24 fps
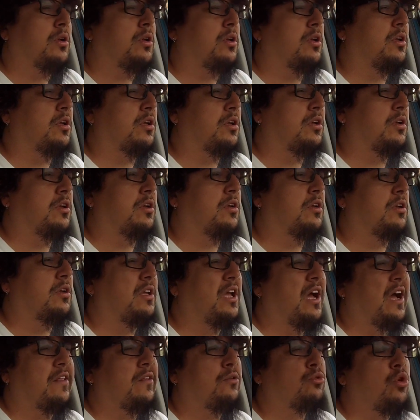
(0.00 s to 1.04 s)
E,
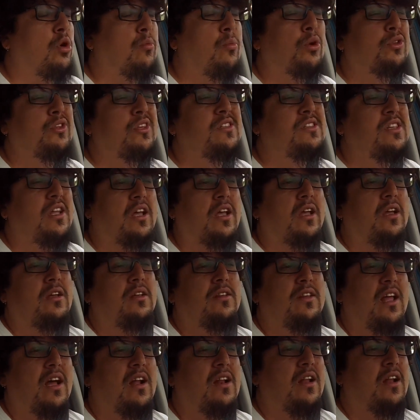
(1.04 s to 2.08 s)
yani robotize
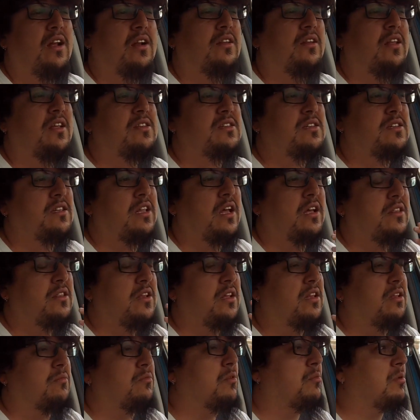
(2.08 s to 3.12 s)
derlerdi eskiden
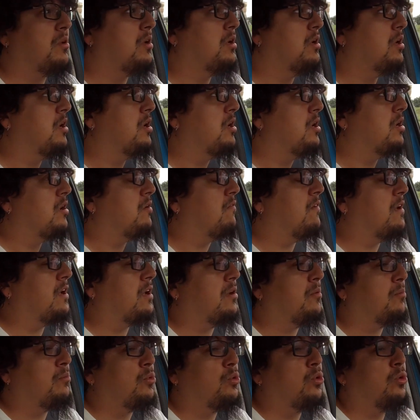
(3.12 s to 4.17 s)
dediğim gibi.
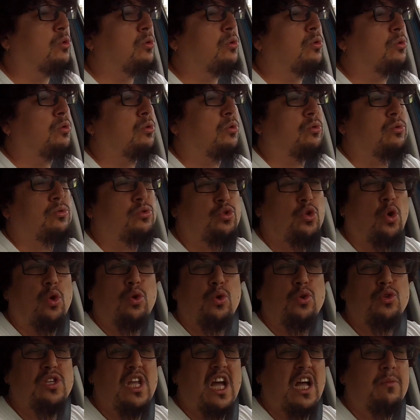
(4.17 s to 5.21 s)
Ve bu
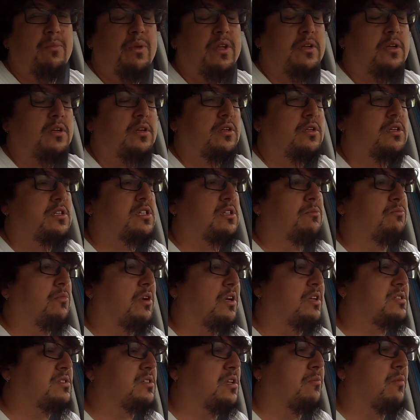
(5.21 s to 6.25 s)
çok güzel bir isim
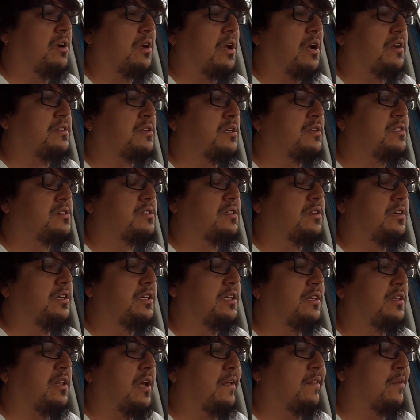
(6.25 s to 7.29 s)
aslına bakarsanız.
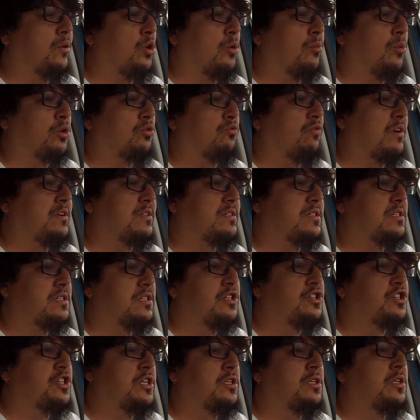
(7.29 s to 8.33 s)
iki tane robot var sizin
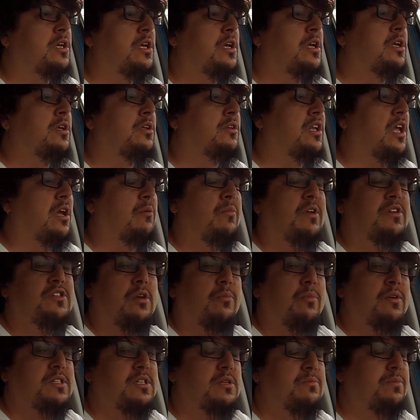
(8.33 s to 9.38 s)
için
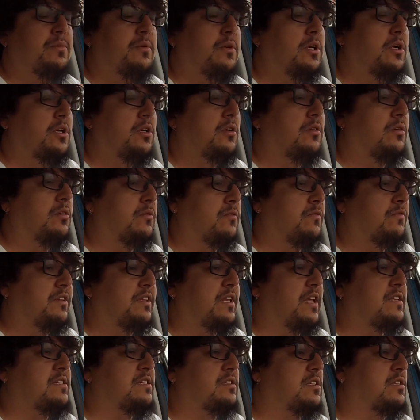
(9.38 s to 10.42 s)
debriyaja basıp
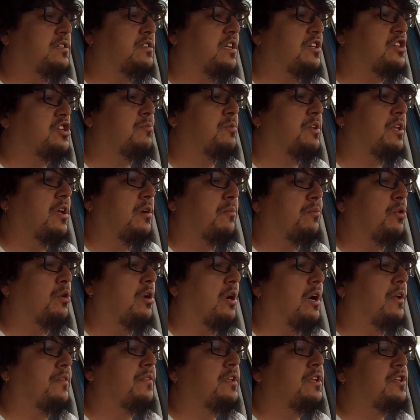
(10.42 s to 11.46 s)
vites seçimini
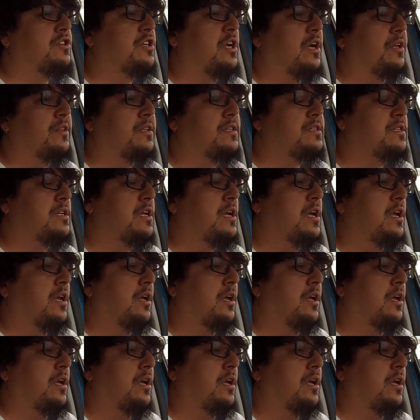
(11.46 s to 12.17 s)
yapıyor anlayacağınız.